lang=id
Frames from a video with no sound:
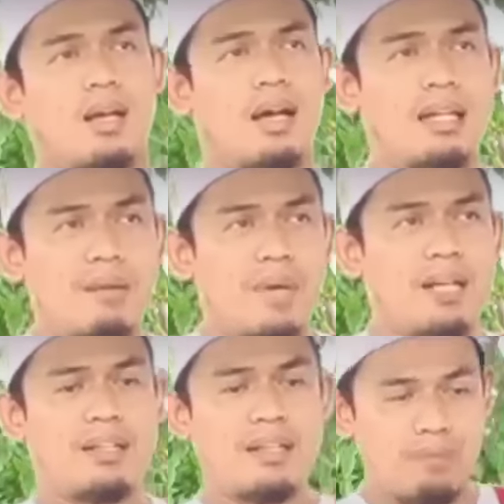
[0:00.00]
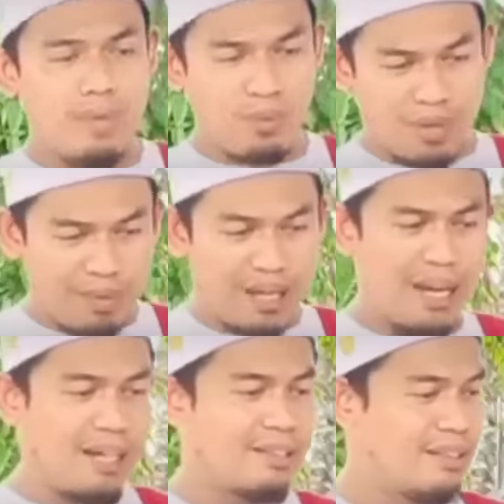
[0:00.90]
nah, dalam hal ini kami punya
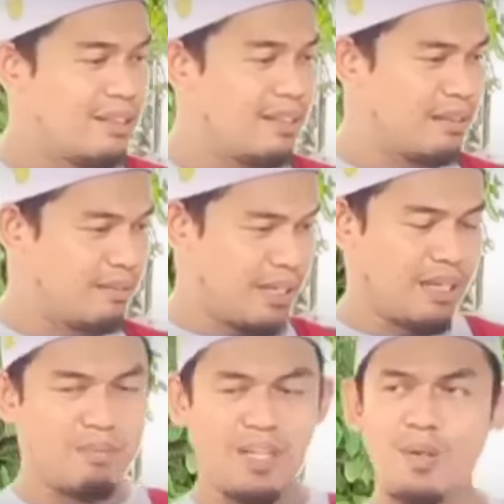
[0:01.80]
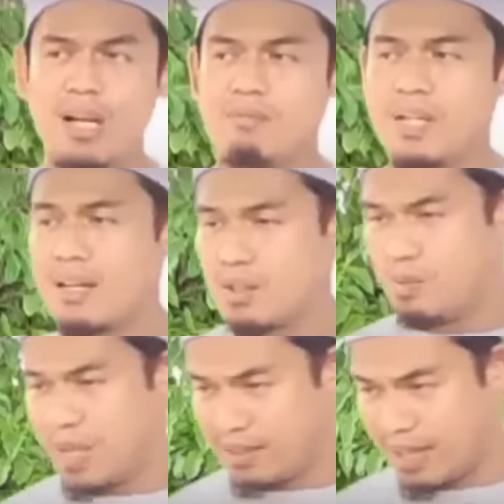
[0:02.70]
pandangan sendiri nah, beliau kan
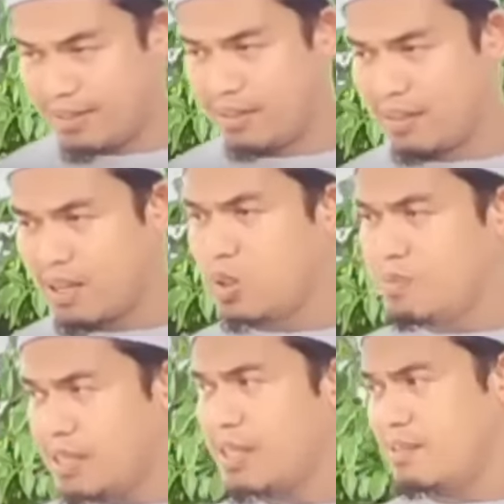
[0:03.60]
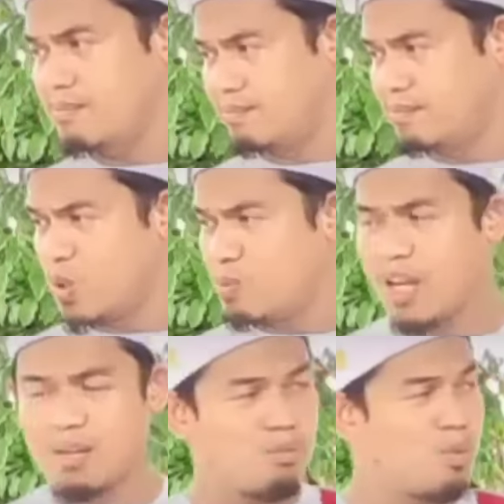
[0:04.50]
berargumentasi argumennya
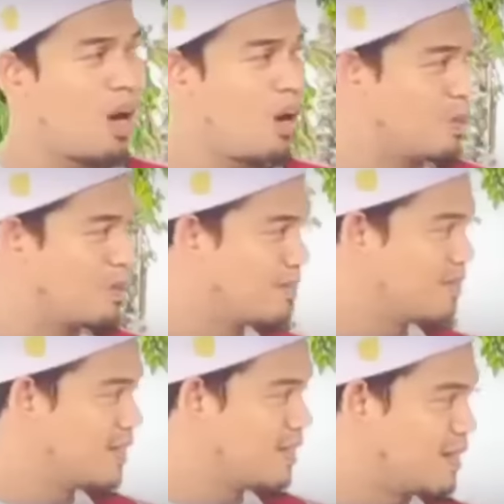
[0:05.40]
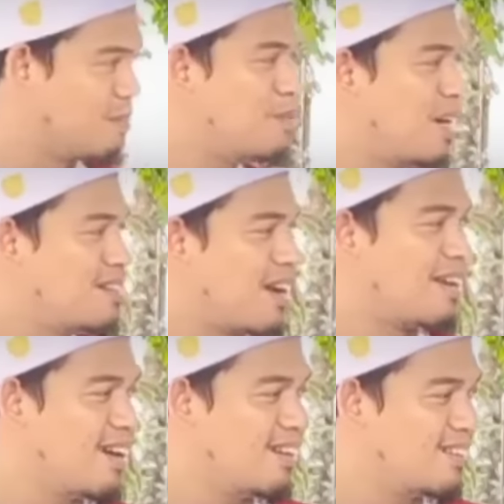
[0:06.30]
lumayan memukau tapi bagi
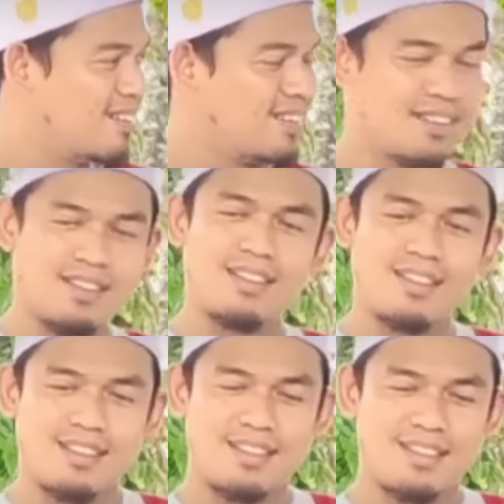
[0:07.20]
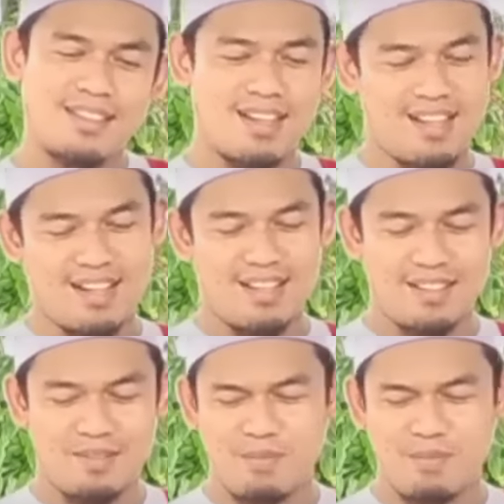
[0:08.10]
saya ya